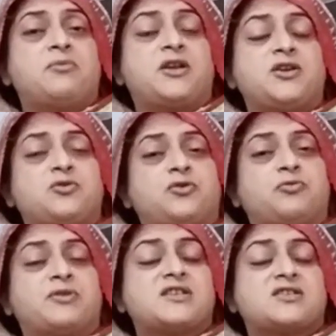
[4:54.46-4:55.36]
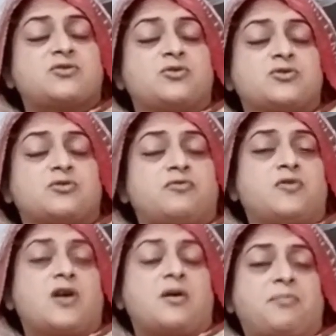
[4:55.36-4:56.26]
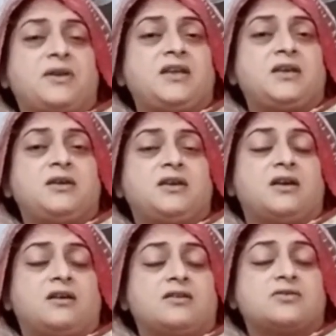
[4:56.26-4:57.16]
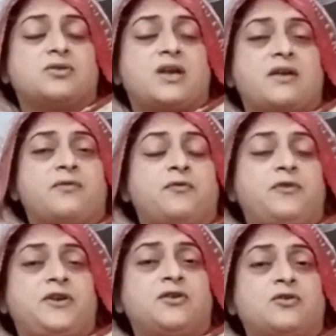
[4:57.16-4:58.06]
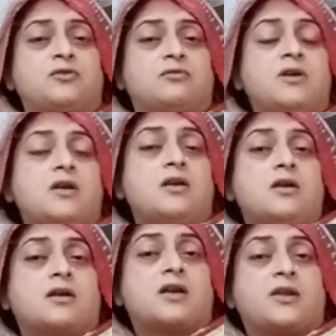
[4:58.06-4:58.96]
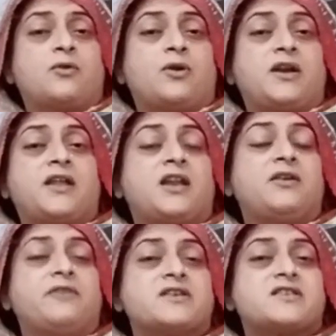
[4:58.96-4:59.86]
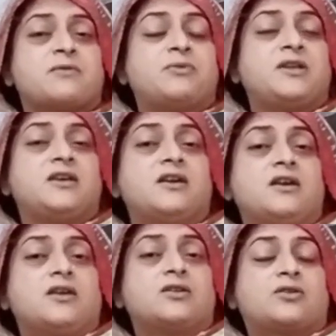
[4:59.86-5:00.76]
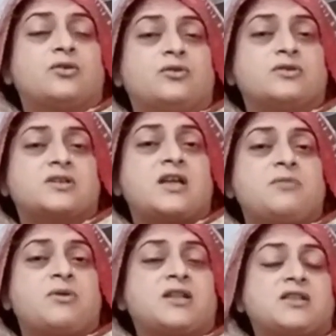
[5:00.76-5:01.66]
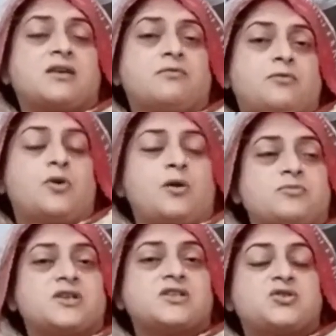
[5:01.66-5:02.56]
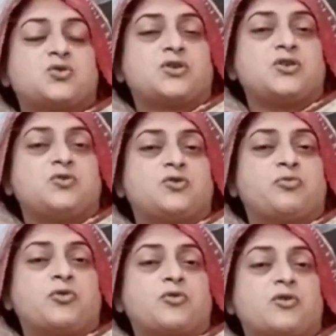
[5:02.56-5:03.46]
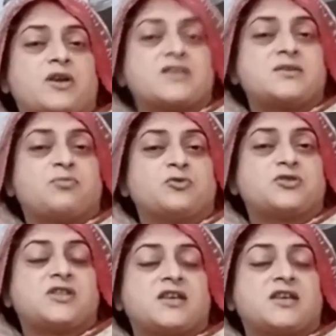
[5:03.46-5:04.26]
मैंने बड़े बड़े यूट्यूबर्स की वीडियोस देखी हैं क्या है वीडियोस में वही घरेलू काम दिखा देते हैं वही गप्पे ये वो सारा कुछ लेकिन मुझे तो इतना कुछ